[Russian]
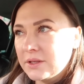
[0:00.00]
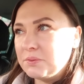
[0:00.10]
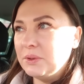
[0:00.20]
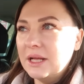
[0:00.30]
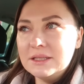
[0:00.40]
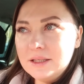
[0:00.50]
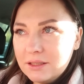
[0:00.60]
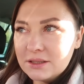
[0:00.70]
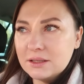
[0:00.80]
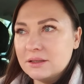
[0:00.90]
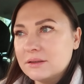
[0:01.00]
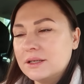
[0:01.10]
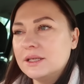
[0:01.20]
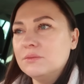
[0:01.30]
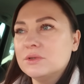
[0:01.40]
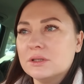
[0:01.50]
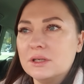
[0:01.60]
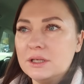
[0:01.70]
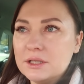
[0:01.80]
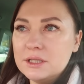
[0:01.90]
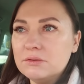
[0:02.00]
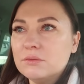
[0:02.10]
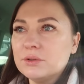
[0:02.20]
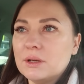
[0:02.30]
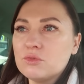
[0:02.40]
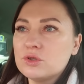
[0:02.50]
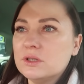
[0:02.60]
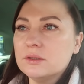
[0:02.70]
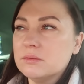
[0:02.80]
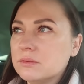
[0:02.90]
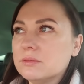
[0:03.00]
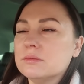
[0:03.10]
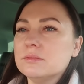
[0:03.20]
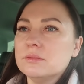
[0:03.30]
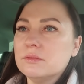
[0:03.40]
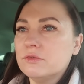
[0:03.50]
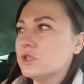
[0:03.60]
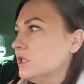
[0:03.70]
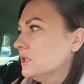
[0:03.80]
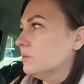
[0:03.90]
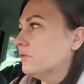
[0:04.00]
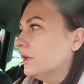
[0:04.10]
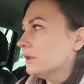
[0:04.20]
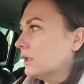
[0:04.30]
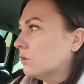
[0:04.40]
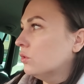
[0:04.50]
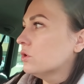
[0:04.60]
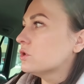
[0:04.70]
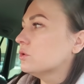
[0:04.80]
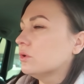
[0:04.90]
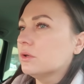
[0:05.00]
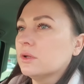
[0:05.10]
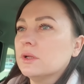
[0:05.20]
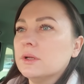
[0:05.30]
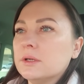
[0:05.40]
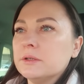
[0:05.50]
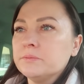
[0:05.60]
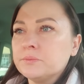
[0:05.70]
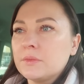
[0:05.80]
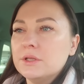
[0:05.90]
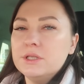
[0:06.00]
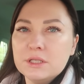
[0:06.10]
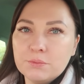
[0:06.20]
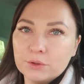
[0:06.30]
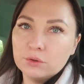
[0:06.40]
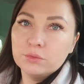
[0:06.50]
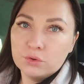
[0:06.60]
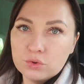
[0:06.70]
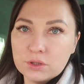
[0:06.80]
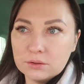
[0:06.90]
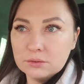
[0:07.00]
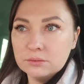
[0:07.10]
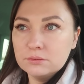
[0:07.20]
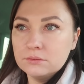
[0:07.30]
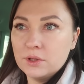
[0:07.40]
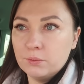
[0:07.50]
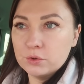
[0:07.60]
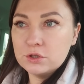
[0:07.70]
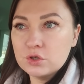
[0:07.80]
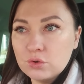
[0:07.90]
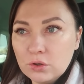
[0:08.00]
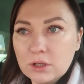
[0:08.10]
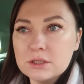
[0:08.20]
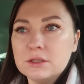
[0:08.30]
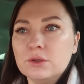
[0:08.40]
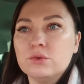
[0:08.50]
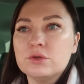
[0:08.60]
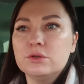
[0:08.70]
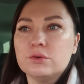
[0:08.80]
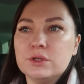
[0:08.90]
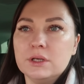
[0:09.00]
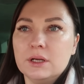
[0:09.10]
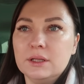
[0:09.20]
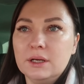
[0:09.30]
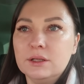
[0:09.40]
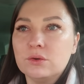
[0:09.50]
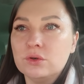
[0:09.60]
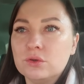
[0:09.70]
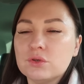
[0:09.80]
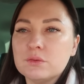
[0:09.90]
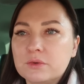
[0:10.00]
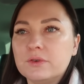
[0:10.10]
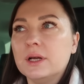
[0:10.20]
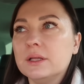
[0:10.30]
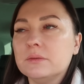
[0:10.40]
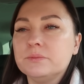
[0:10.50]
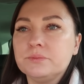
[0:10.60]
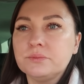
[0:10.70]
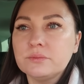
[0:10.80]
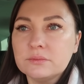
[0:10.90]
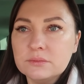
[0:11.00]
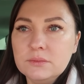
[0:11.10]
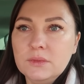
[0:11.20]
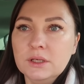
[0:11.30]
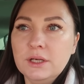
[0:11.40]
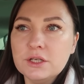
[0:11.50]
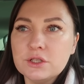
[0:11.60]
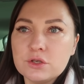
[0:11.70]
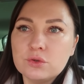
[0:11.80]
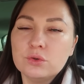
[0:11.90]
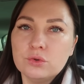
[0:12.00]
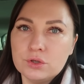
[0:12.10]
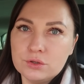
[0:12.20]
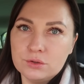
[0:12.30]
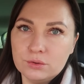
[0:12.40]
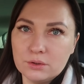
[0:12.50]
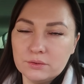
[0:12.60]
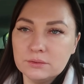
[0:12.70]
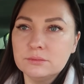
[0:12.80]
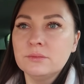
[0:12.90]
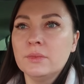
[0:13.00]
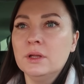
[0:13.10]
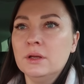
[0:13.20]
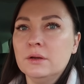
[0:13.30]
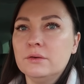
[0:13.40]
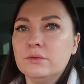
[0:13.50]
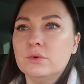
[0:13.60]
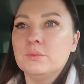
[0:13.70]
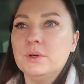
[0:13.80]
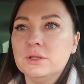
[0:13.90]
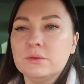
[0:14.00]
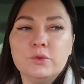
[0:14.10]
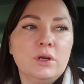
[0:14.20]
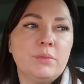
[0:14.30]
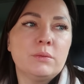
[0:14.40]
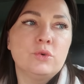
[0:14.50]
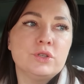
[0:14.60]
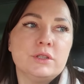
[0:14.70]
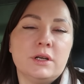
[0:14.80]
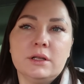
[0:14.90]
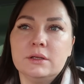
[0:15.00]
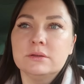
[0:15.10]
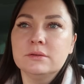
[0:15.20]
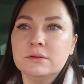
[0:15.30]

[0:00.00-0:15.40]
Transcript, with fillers: сплотиться каким-то коллективом, потому что в жизни бывает такое, что дети потом дружат, после школы остаются друзья, да, такое тоже бывает. Я считаю, что это очень здорово. Вот, поэтому я прям очень рада,